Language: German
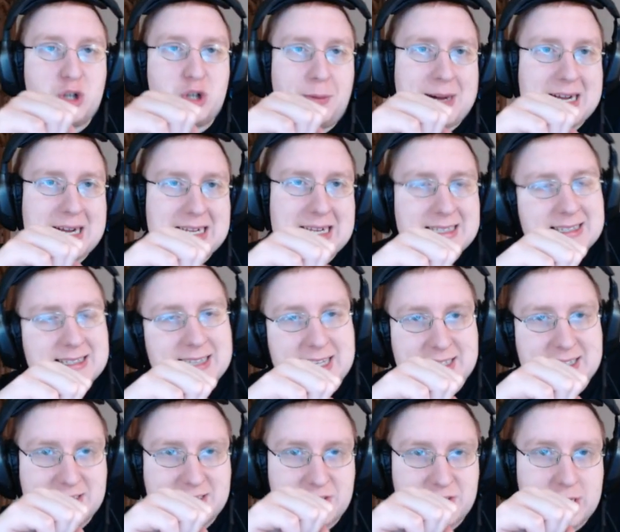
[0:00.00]
Schon mal als
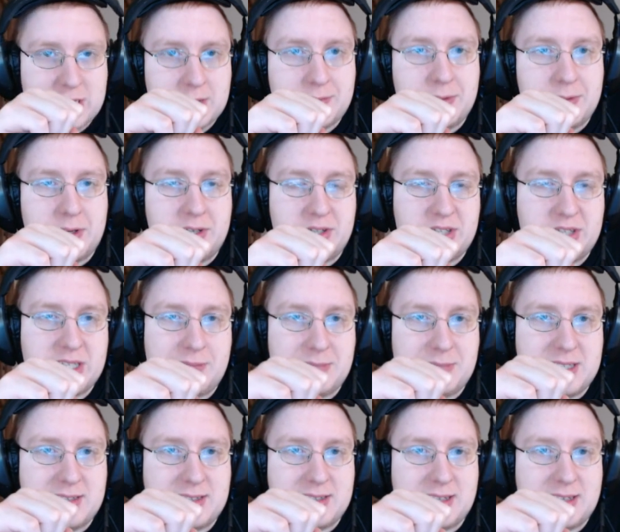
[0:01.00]
kleines Geschenk für euch
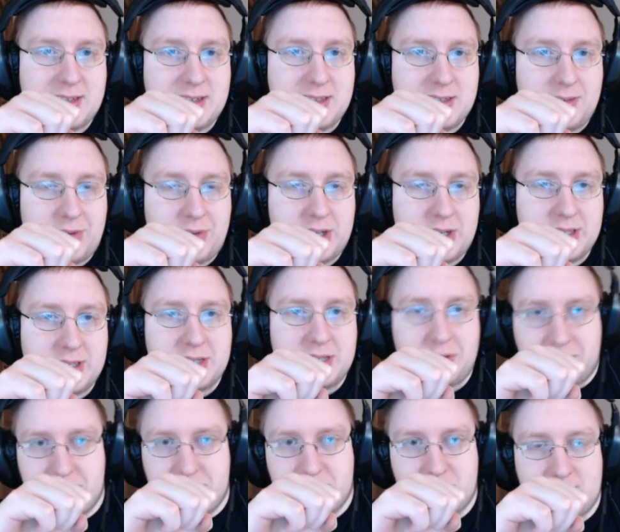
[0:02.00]
gibt es diese Woche
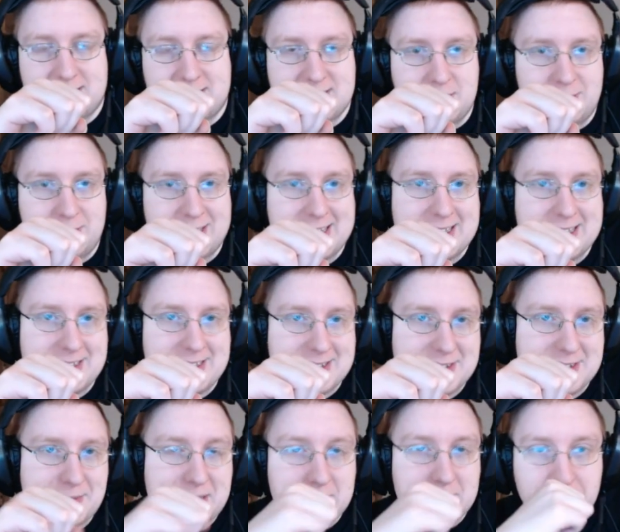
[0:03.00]
den Euro Truck
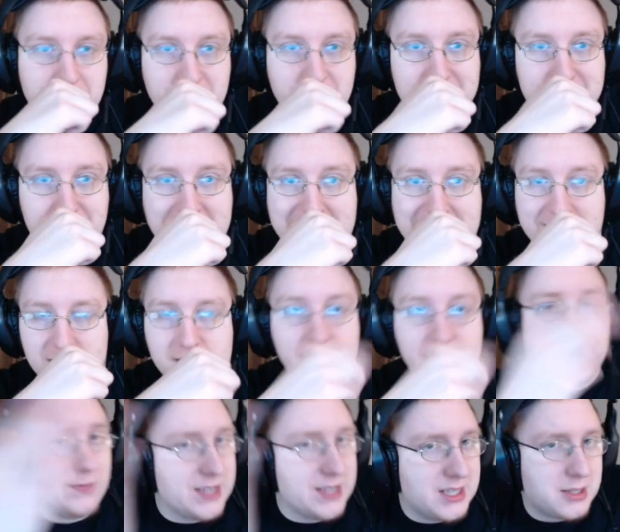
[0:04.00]
Simulator 2 im
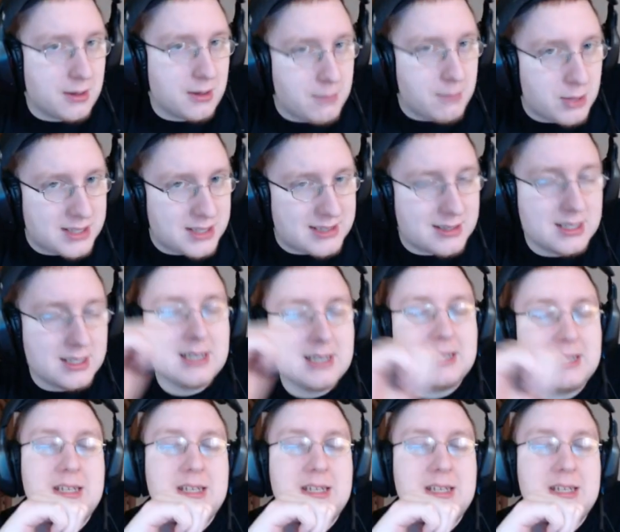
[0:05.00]
Multiplayer im Wintermod.